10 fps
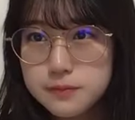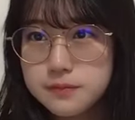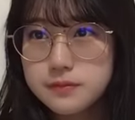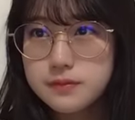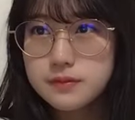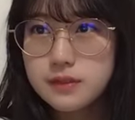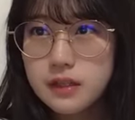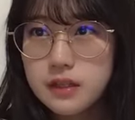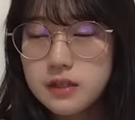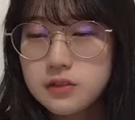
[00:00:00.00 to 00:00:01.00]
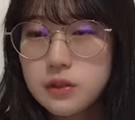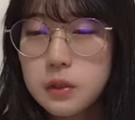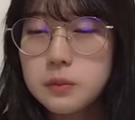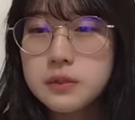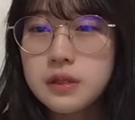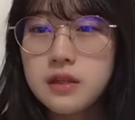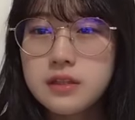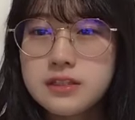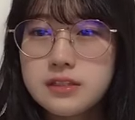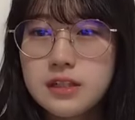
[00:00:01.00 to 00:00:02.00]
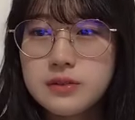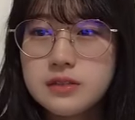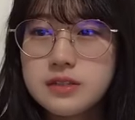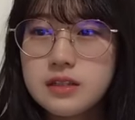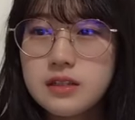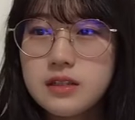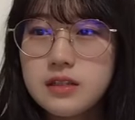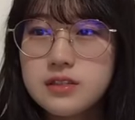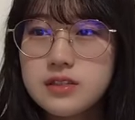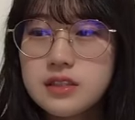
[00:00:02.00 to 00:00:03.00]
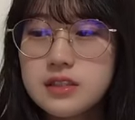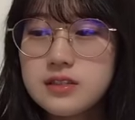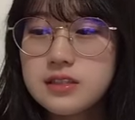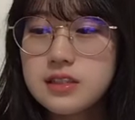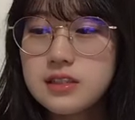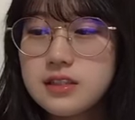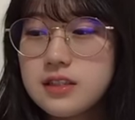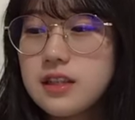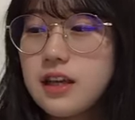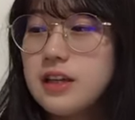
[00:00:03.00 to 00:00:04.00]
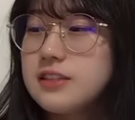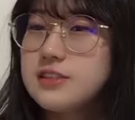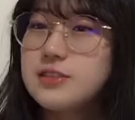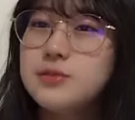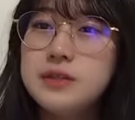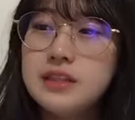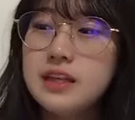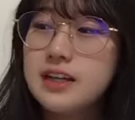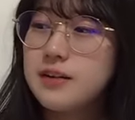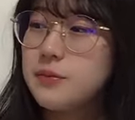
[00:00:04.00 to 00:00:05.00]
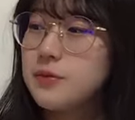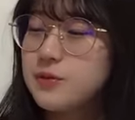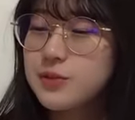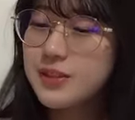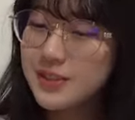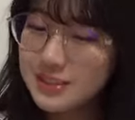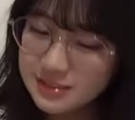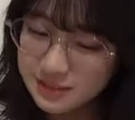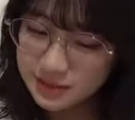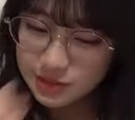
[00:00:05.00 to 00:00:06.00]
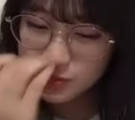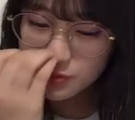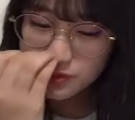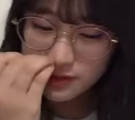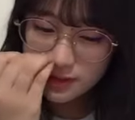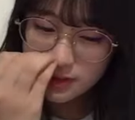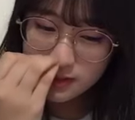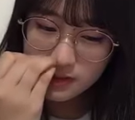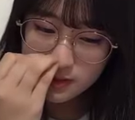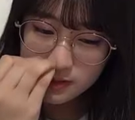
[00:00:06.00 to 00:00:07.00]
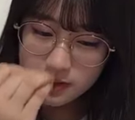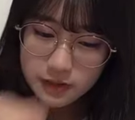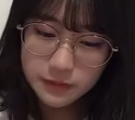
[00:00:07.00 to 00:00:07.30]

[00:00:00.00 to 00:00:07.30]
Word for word: 撮影タイムとかもねひじれが映ってたらハッシュタグつけてちょっと見たいかもどんな感じなんだろう